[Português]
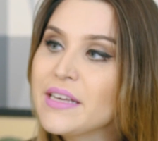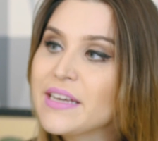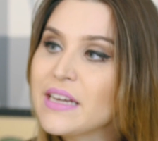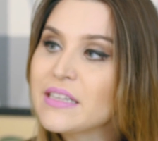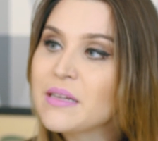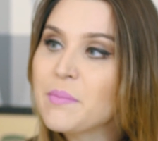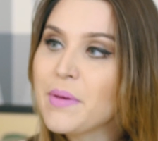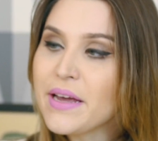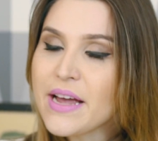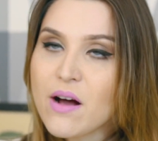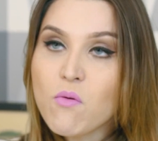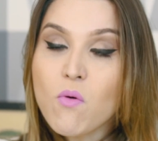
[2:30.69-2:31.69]
E que ele
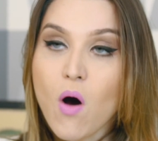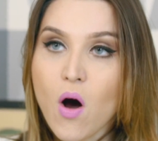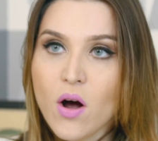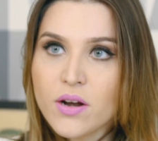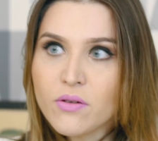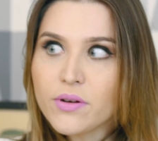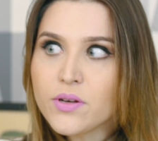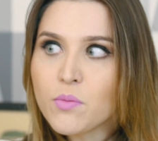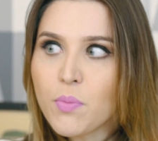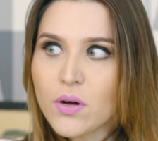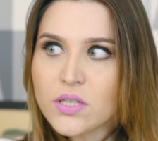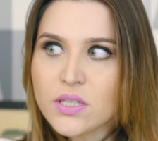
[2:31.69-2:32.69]
também é um óleo e
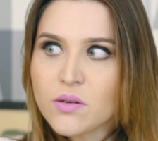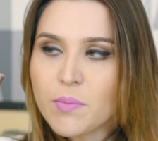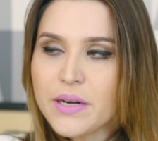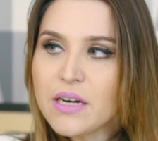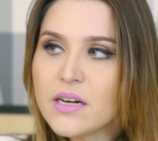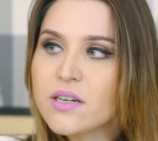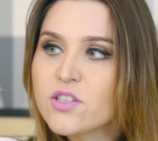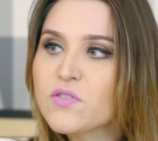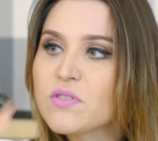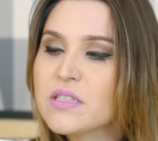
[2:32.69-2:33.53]
um pozinho brilhante.